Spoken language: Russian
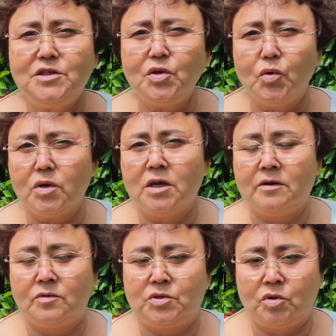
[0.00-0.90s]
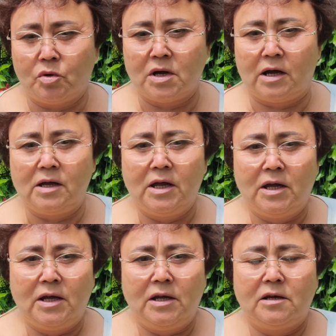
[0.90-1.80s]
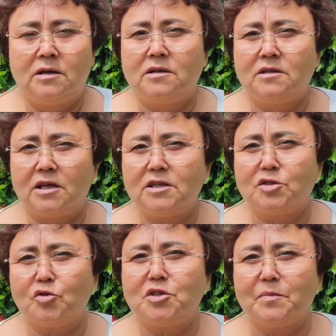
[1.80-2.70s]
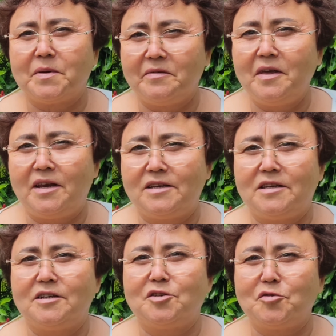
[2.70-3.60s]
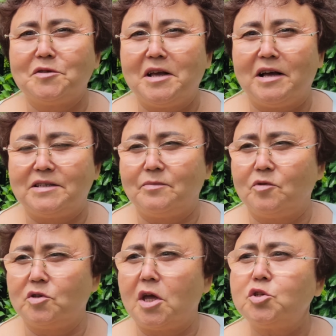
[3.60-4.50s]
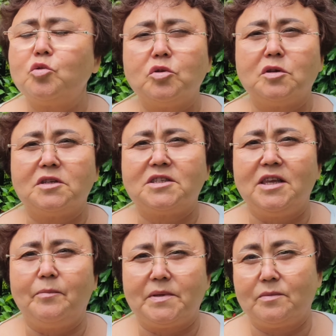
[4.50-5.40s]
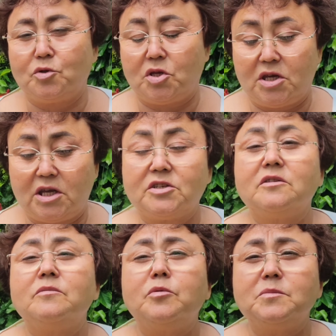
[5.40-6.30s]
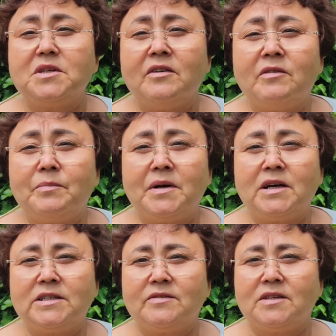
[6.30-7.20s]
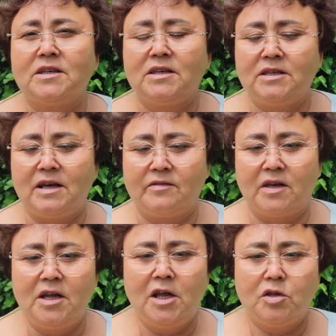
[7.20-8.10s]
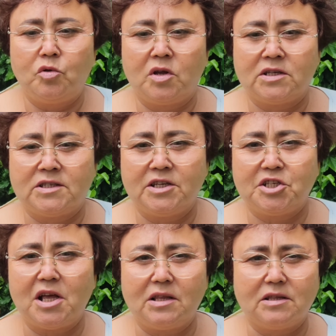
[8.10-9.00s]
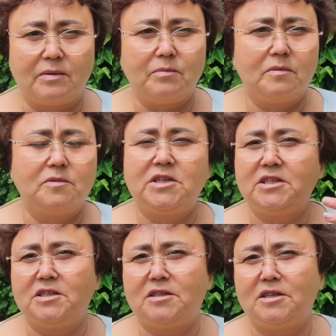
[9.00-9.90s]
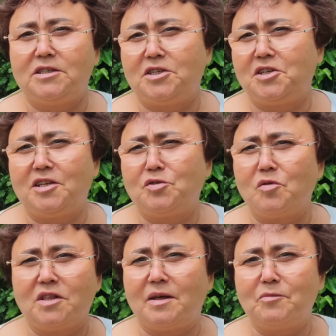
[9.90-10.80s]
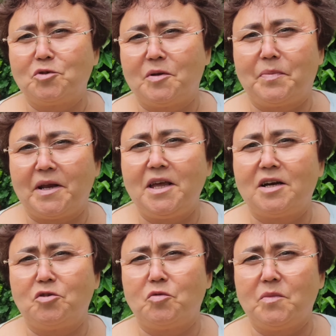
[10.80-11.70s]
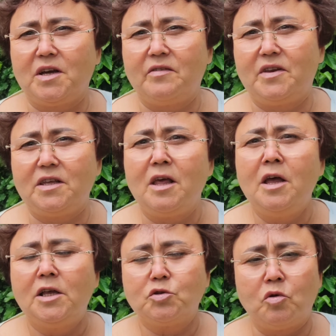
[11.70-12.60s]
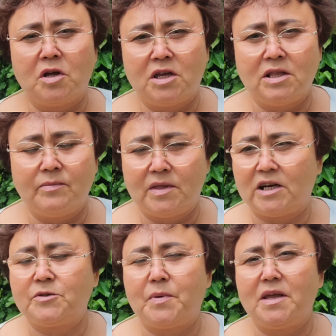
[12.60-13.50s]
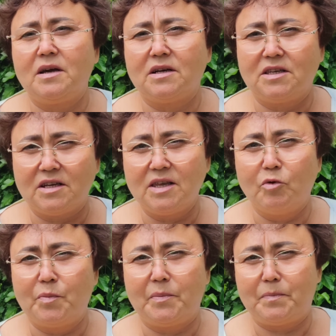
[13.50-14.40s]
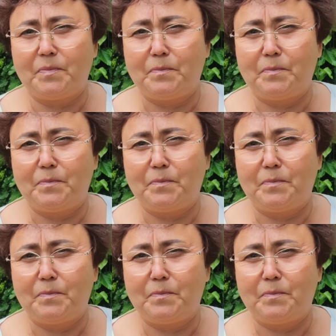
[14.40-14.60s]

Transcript: Сереге, я говорю, Серега, э, надо срочно проверить, что с газом. Он говорит, а что с ним? Потому что я ж, э, помните, я вам показывала, недавно только заезжала, там 10 тысяч или сколько там нужно проехать. Он мне говорит, сколько километраж проехать, и к нему